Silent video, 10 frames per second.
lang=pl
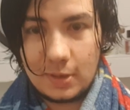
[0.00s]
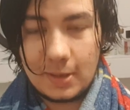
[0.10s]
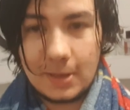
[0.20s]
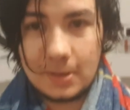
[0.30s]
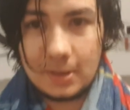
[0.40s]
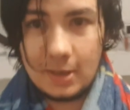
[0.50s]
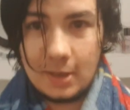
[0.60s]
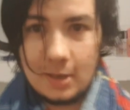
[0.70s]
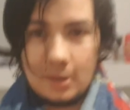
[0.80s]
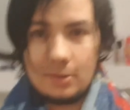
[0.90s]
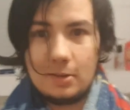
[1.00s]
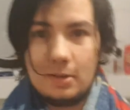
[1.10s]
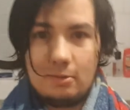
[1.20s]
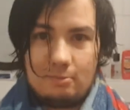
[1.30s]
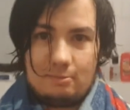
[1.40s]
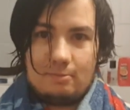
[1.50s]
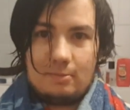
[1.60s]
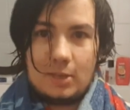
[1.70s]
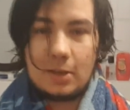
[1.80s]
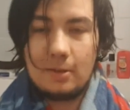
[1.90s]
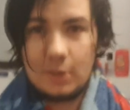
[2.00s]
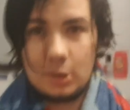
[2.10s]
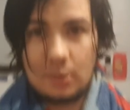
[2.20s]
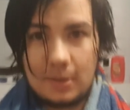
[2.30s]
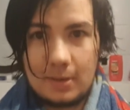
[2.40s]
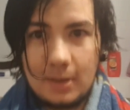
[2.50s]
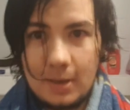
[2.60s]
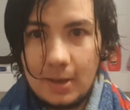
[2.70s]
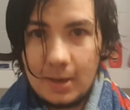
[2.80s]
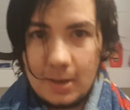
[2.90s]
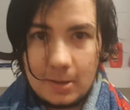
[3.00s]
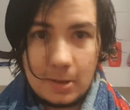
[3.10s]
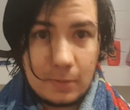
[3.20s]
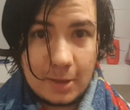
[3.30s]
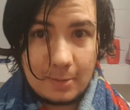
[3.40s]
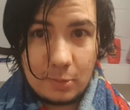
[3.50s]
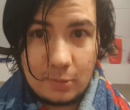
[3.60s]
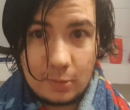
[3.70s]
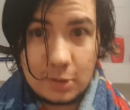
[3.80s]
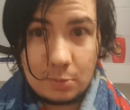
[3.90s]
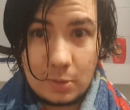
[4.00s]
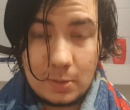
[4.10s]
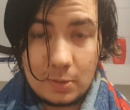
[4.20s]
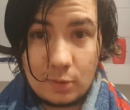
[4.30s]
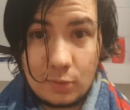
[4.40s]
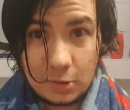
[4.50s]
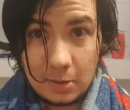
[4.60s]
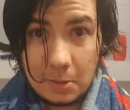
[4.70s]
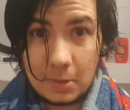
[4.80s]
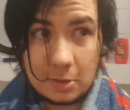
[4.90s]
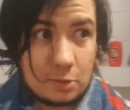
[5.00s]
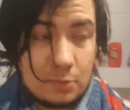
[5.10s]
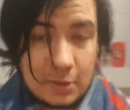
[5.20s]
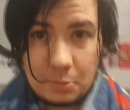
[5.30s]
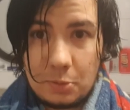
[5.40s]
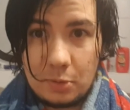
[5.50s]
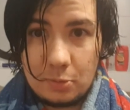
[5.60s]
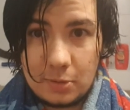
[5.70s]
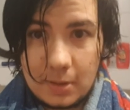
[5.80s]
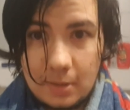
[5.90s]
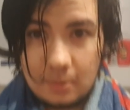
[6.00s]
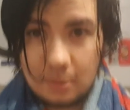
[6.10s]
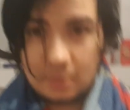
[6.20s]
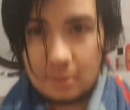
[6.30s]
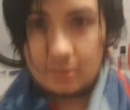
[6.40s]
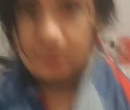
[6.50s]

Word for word: na katy, no i nikt nie widział, tak? Nawet gdyby był właśnie problem z owłosieniem, a ktoś by zapomniał błyski, no to